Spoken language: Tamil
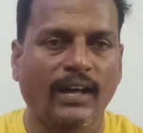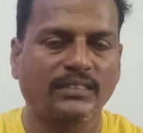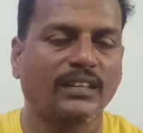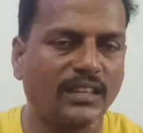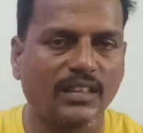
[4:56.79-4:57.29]

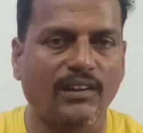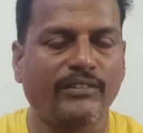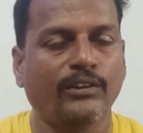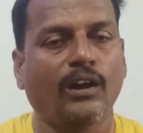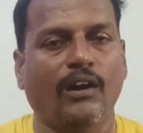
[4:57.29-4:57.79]
அத்தனை
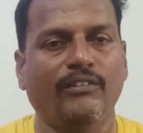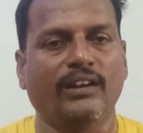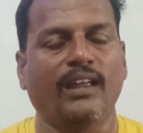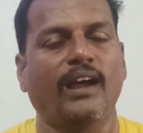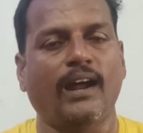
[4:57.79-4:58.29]
தடவையும்
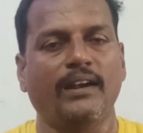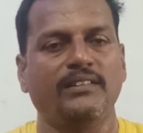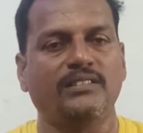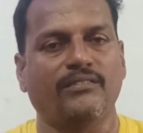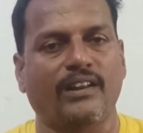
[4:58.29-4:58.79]
அவங்கள
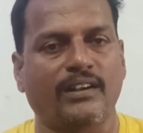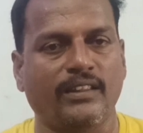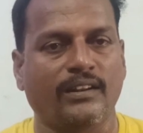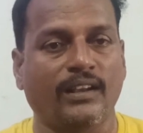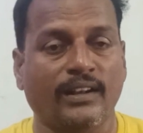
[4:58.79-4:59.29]
அடித்து
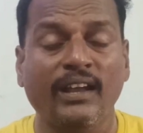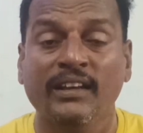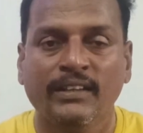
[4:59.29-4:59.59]
விரட்டியிருக்காங்க